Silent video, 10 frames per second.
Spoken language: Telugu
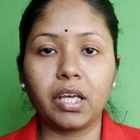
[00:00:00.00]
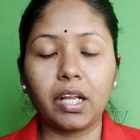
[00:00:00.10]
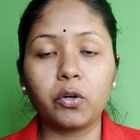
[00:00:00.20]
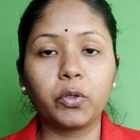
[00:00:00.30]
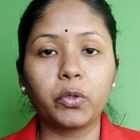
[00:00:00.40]

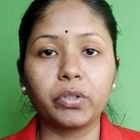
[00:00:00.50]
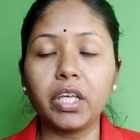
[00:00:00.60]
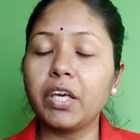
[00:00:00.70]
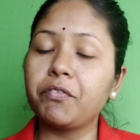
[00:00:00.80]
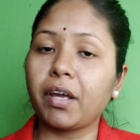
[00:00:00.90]
ఎలా ఉంటుంది
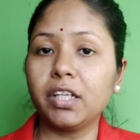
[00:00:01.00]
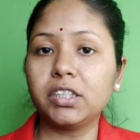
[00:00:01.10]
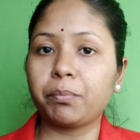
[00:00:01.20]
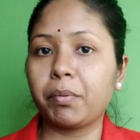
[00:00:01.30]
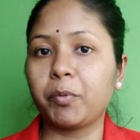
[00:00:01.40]
ఇవన్నీ
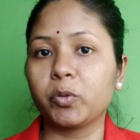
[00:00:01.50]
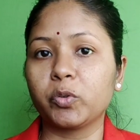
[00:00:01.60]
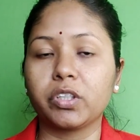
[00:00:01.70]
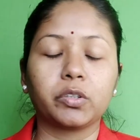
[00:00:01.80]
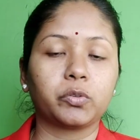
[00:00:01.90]

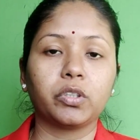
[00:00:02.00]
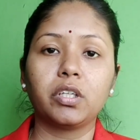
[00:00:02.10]
చెప్పబోతున్నాను